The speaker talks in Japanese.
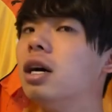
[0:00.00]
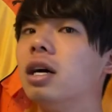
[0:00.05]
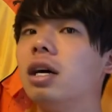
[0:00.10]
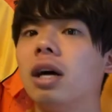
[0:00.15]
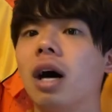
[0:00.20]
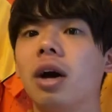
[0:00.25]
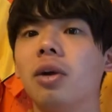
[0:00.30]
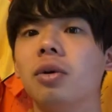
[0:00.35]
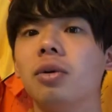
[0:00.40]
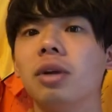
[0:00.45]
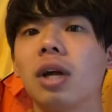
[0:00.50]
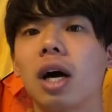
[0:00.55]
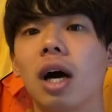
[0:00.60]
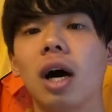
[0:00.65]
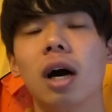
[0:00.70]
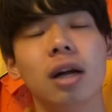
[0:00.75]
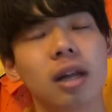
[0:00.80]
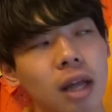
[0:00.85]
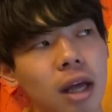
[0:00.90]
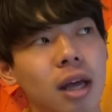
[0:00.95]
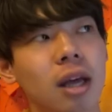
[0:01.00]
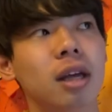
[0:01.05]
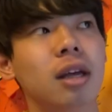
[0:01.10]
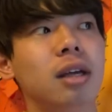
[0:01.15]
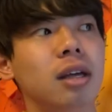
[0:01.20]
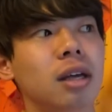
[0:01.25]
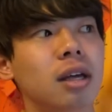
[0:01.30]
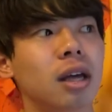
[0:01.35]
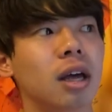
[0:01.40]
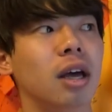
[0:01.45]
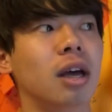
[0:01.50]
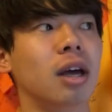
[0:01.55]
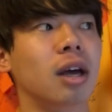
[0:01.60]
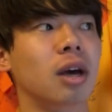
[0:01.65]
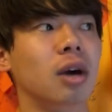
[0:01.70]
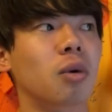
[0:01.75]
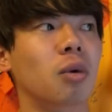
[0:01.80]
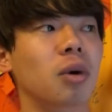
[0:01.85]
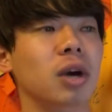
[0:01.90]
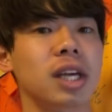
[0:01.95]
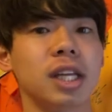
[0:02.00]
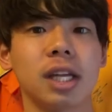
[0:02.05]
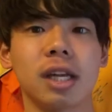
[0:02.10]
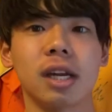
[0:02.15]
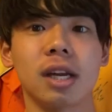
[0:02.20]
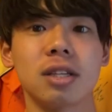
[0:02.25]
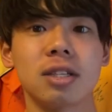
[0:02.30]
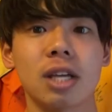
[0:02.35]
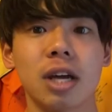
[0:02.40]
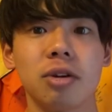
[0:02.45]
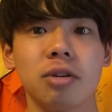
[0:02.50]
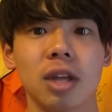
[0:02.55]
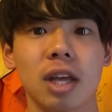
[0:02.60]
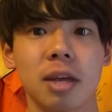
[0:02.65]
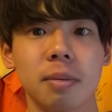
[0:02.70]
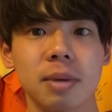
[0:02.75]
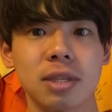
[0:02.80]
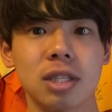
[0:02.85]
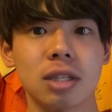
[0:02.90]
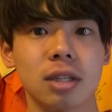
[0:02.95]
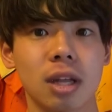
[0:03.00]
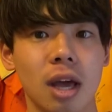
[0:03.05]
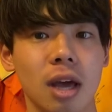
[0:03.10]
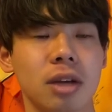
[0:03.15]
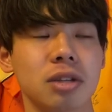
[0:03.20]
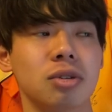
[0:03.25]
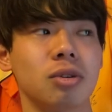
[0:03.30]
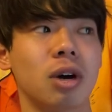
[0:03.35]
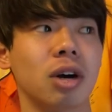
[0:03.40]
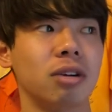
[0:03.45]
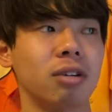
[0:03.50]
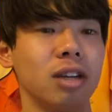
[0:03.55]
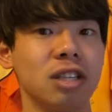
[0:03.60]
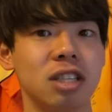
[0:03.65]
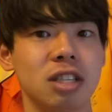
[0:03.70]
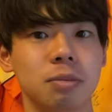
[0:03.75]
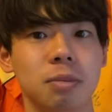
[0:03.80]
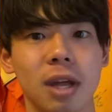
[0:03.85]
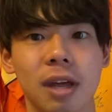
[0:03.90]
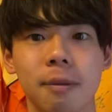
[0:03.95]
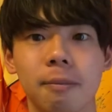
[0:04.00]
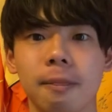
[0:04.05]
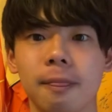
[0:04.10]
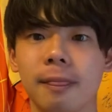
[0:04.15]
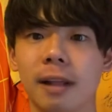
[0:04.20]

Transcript: なんかね、攻撃的なスタイルでいきますって、そのアグレッシブで、